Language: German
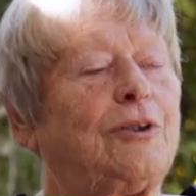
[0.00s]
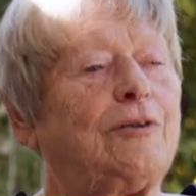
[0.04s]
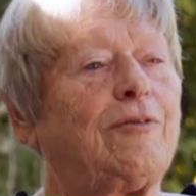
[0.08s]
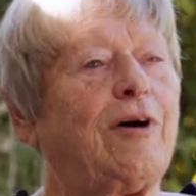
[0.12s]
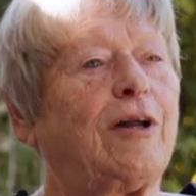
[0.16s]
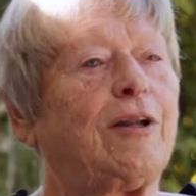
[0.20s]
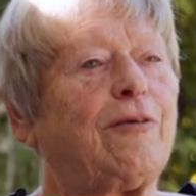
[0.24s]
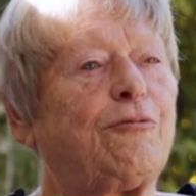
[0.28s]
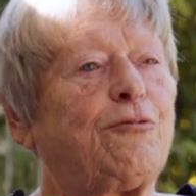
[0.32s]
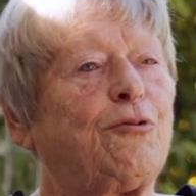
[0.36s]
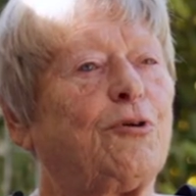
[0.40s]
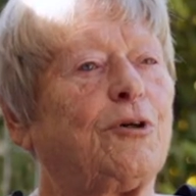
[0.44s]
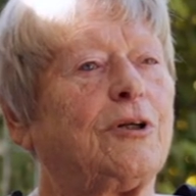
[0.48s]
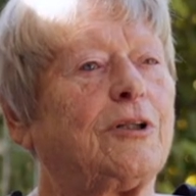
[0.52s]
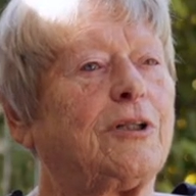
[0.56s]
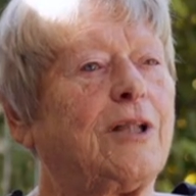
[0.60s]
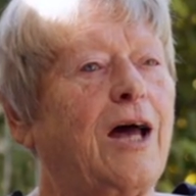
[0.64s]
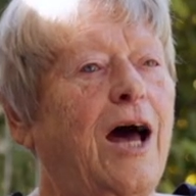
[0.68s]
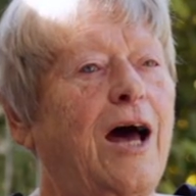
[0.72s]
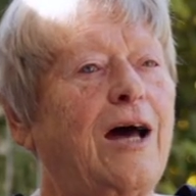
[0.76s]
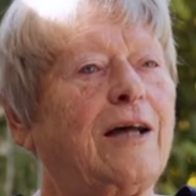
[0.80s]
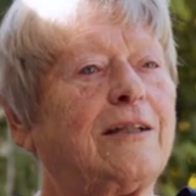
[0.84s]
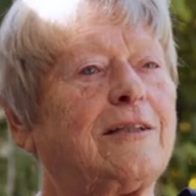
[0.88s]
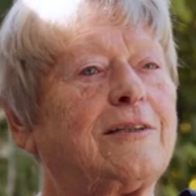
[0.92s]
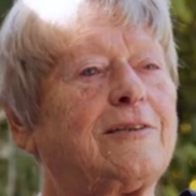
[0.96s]
die war dafür
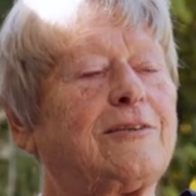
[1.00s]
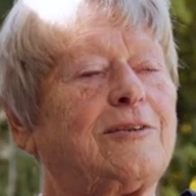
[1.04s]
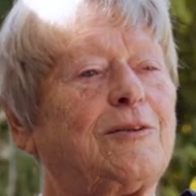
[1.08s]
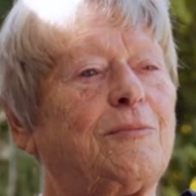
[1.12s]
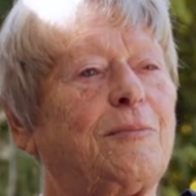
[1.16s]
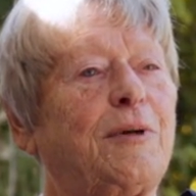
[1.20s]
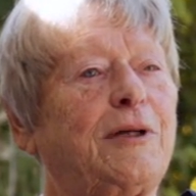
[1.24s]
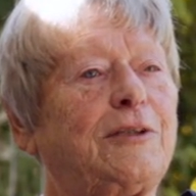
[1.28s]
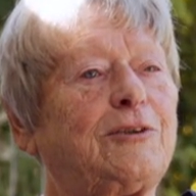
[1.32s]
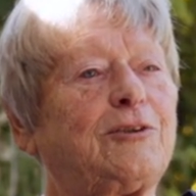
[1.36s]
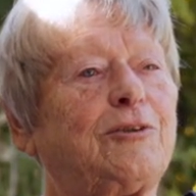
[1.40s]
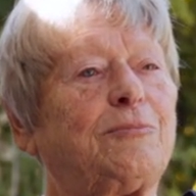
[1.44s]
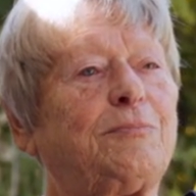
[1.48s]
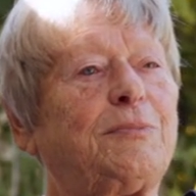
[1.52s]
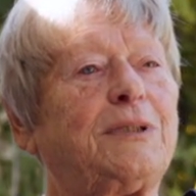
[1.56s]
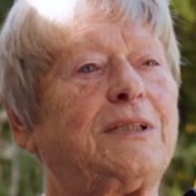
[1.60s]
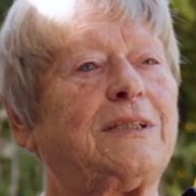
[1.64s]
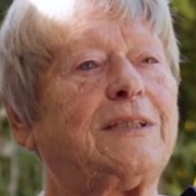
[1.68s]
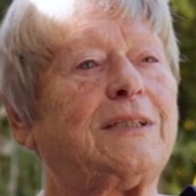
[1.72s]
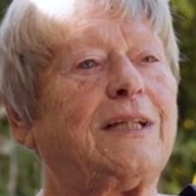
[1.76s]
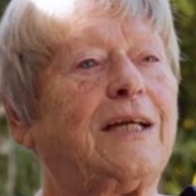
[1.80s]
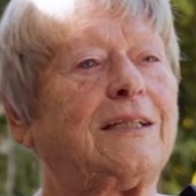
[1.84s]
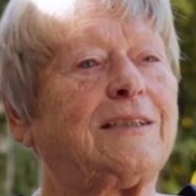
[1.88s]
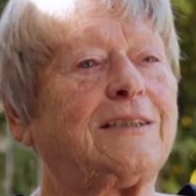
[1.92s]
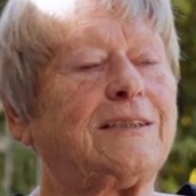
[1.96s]
gedacht, dass die Menschen
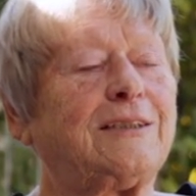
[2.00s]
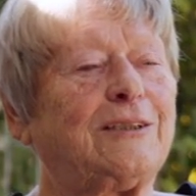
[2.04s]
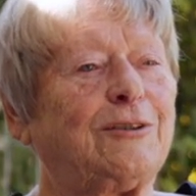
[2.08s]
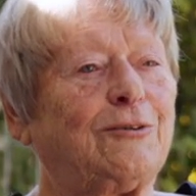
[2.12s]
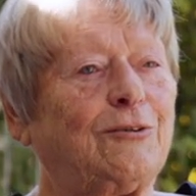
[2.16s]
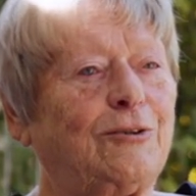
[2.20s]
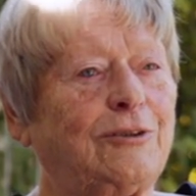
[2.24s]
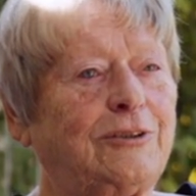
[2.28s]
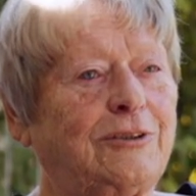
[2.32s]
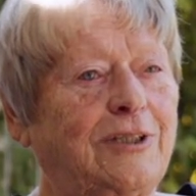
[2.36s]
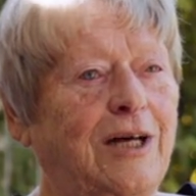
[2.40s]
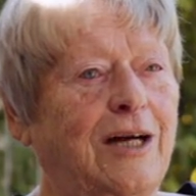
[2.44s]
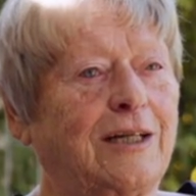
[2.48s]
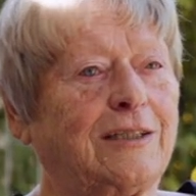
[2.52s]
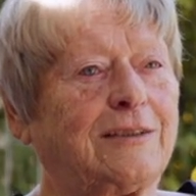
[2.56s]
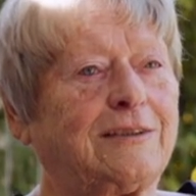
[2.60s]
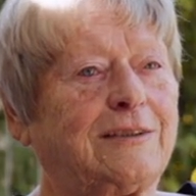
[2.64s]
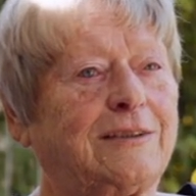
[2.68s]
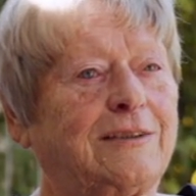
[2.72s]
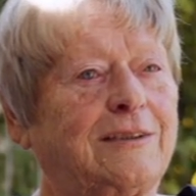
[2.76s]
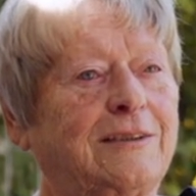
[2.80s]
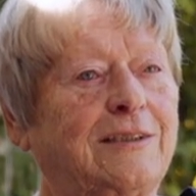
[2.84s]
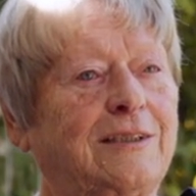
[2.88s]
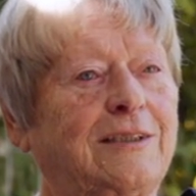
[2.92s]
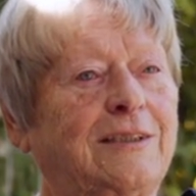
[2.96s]
miteinander in
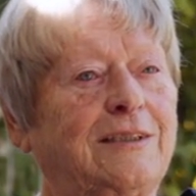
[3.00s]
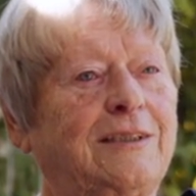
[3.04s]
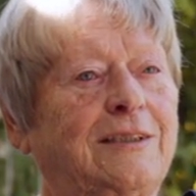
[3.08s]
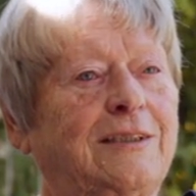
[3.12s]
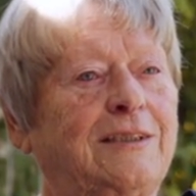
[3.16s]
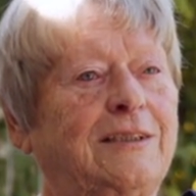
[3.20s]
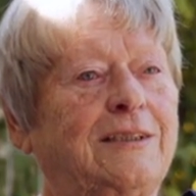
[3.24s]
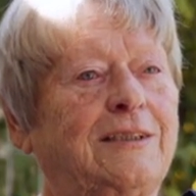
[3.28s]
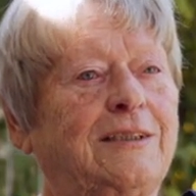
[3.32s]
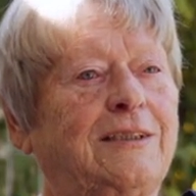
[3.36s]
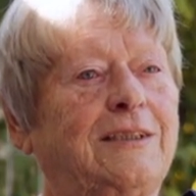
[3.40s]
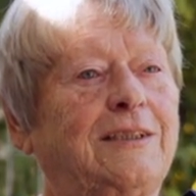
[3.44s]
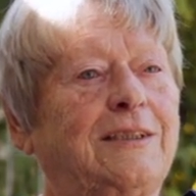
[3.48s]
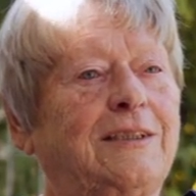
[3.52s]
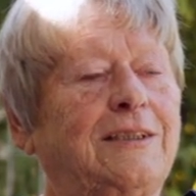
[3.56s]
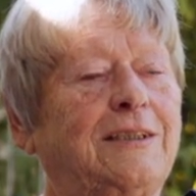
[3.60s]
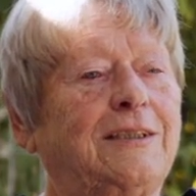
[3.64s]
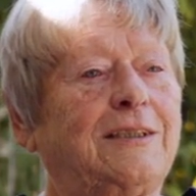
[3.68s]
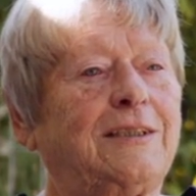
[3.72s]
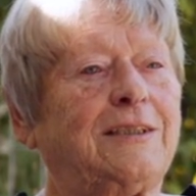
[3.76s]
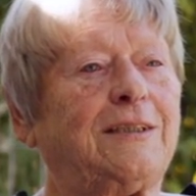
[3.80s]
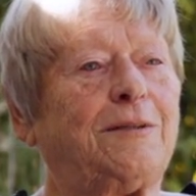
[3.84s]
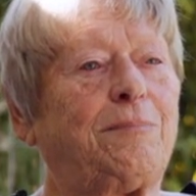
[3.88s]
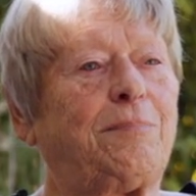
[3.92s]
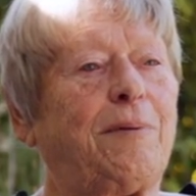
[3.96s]
Kontakt
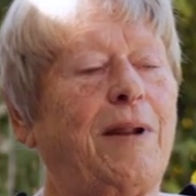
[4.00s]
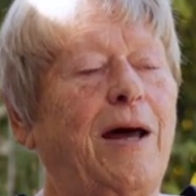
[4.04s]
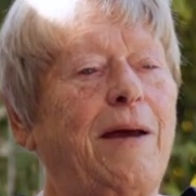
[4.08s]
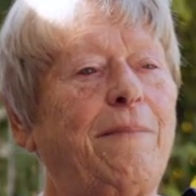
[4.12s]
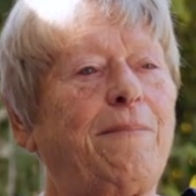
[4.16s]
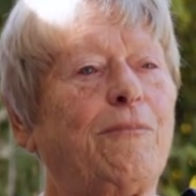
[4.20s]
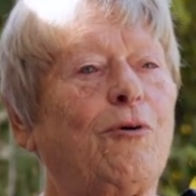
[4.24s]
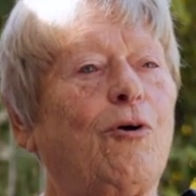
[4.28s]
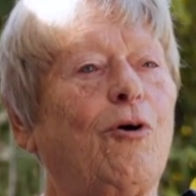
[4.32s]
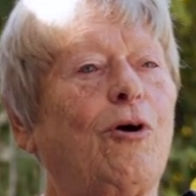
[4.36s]
äh, bleiben